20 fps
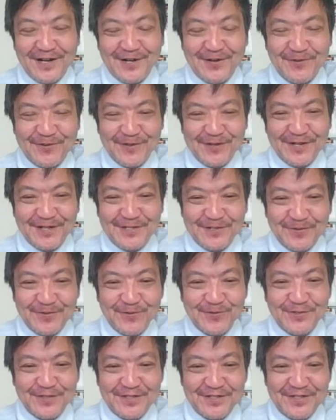母親が日
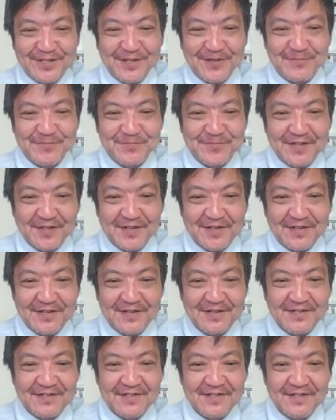本人って、
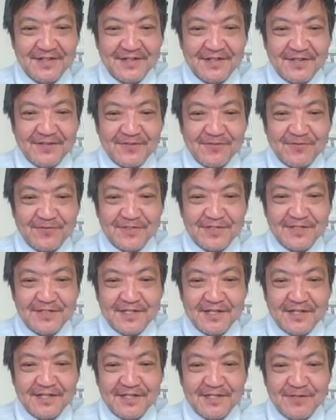えー個人
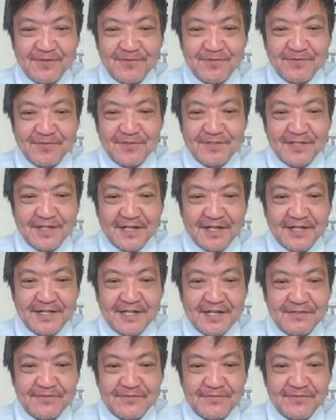的に日本とつながり
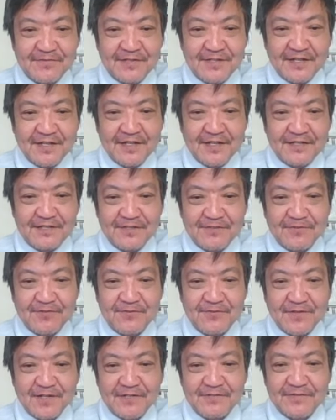があるので気
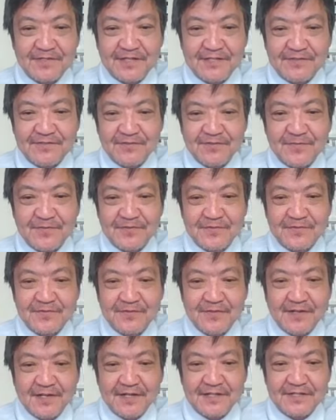候は嬉しく思う
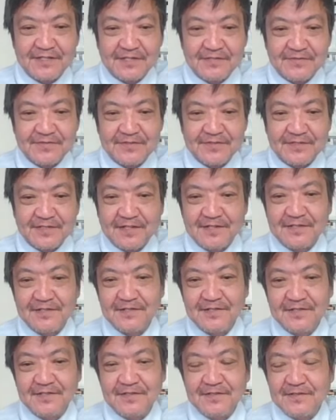と挨拶した
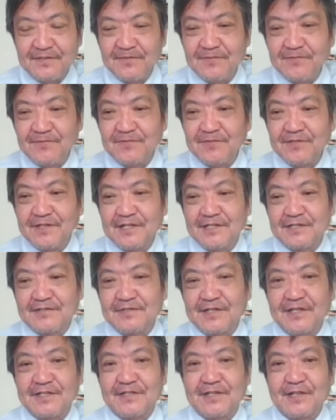日本語で挨
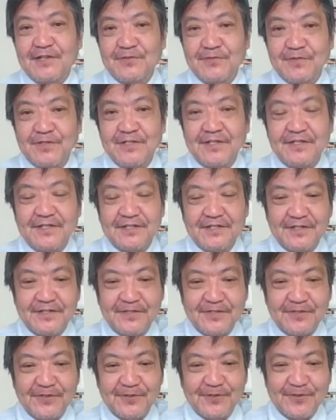拶なさったんでしょうかね
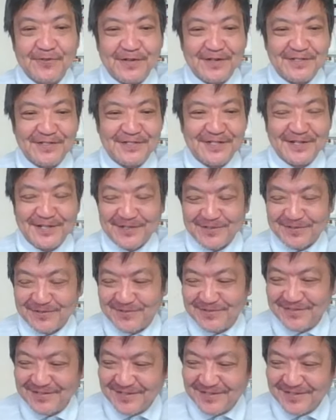日本は知らんけど、